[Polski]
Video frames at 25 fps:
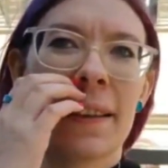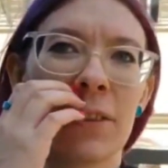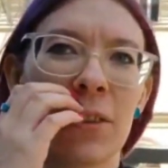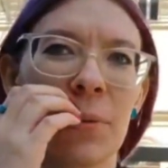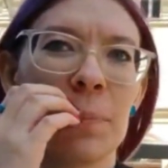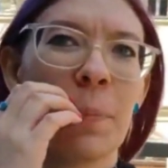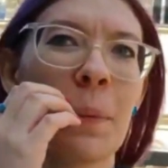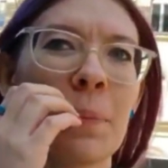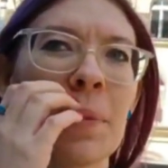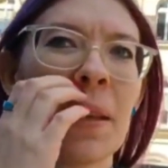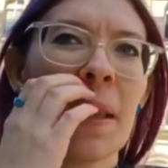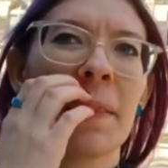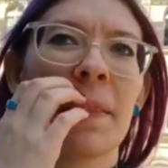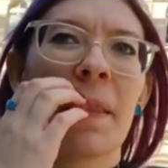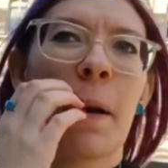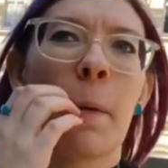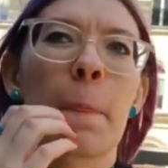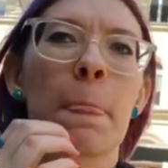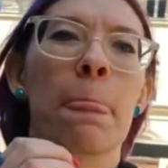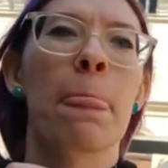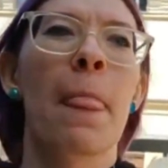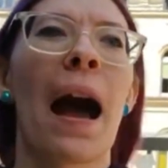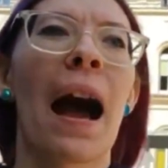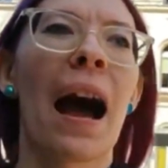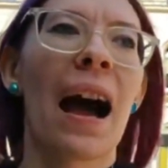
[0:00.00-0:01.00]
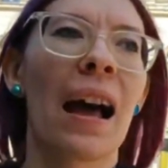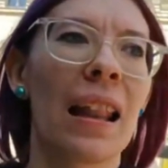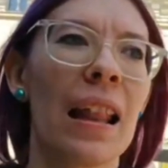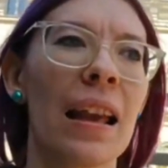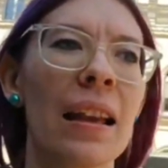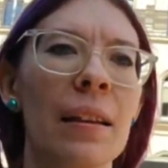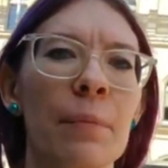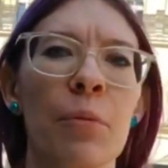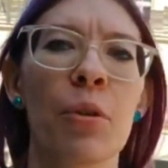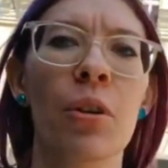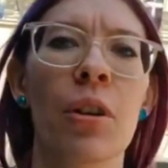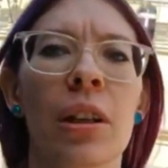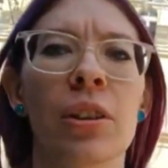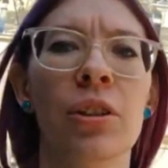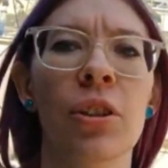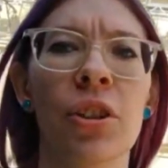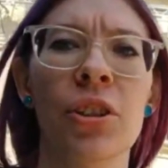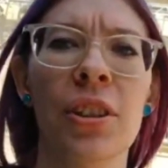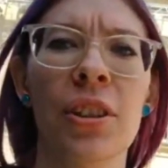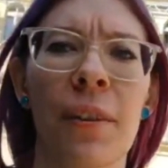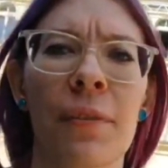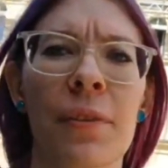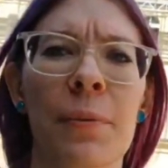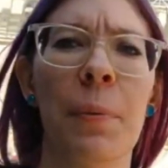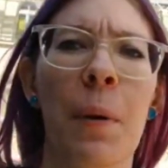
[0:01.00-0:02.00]
to pamiętam, ale ktoś
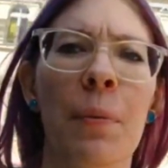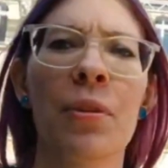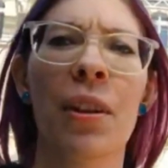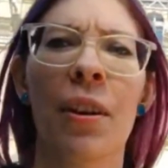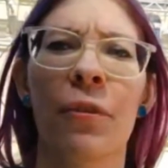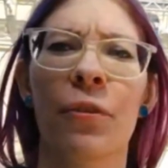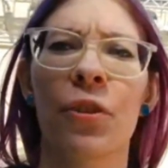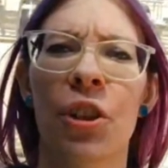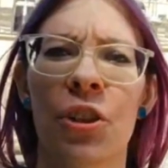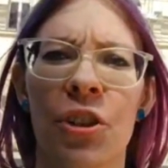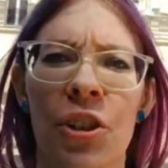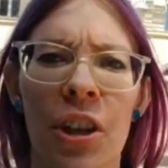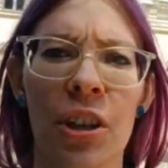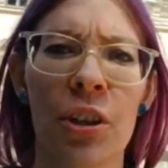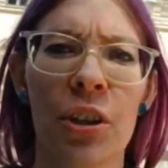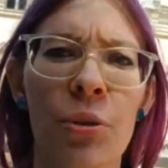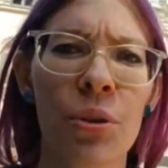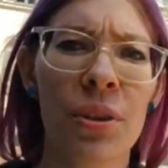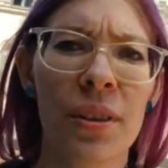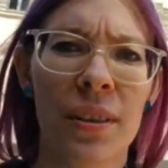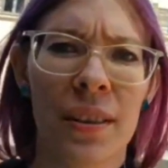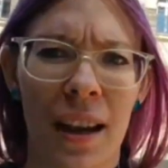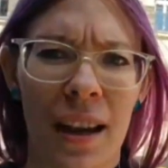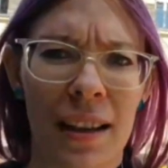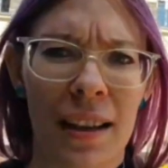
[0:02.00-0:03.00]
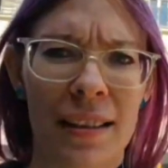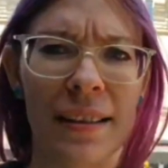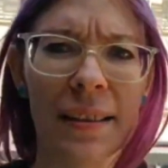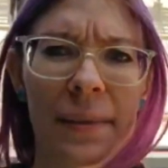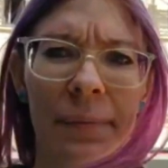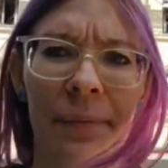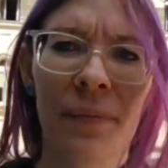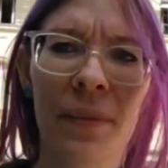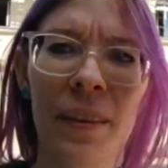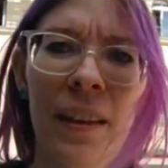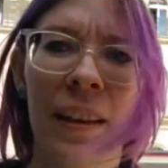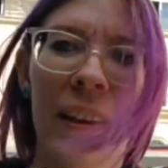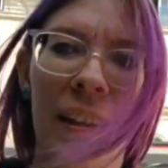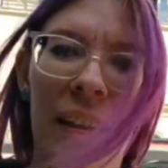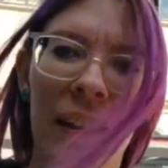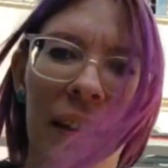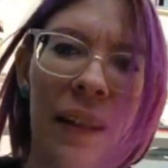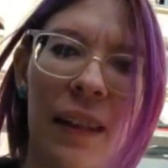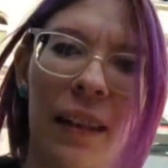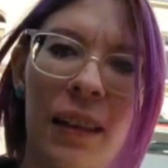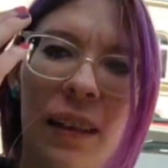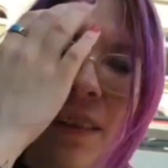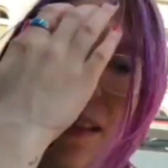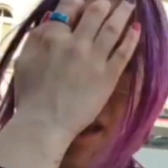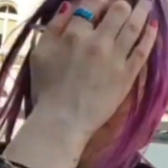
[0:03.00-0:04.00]
tam wspomniał wcześniej Justars,
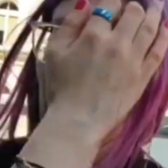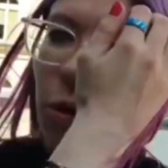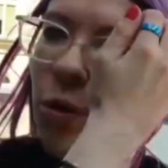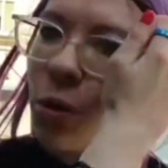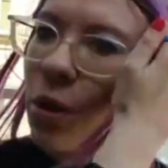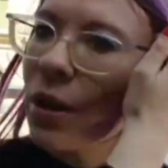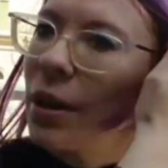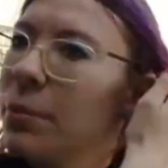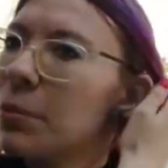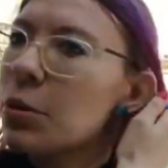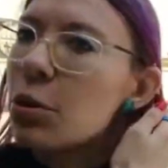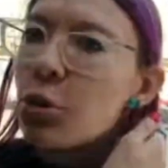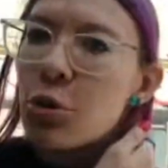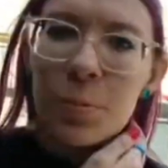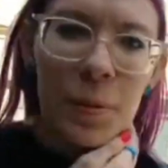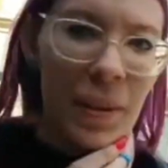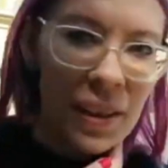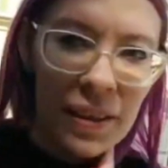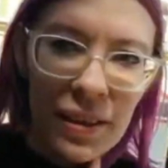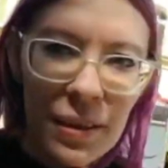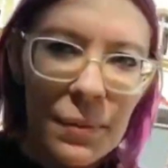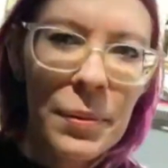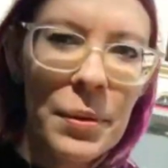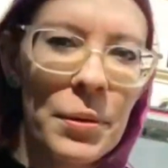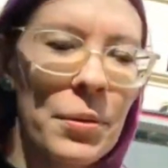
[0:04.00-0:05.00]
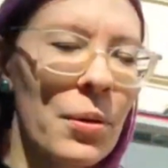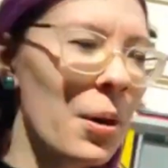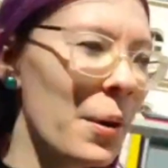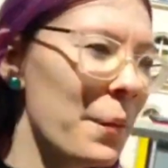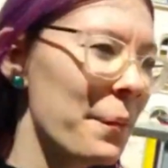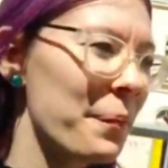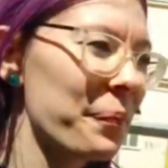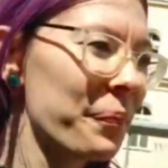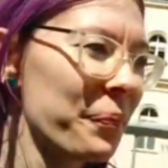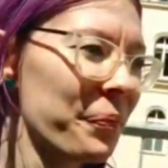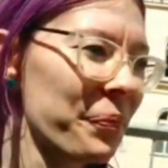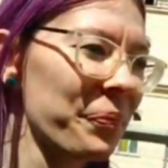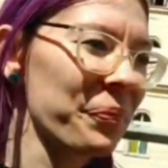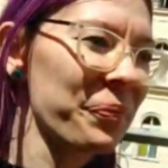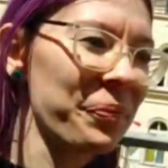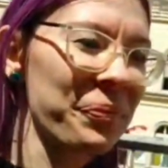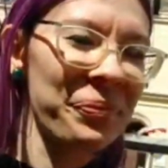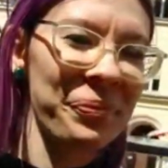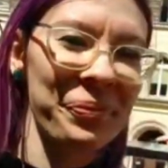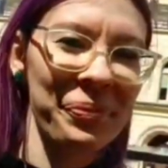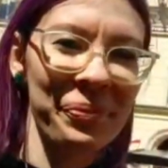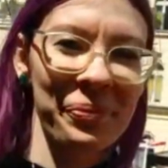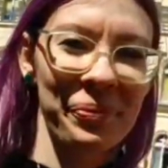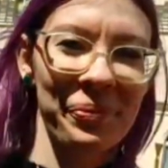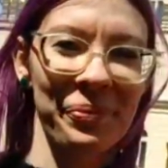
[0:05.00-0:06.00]
na którym już mnie nie było. Robimy tak,
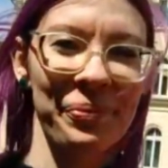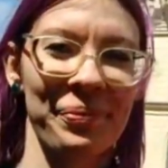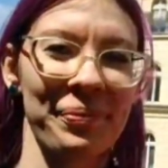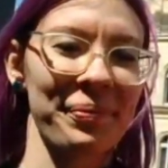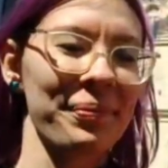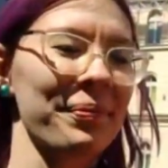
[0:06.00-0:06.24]
Ania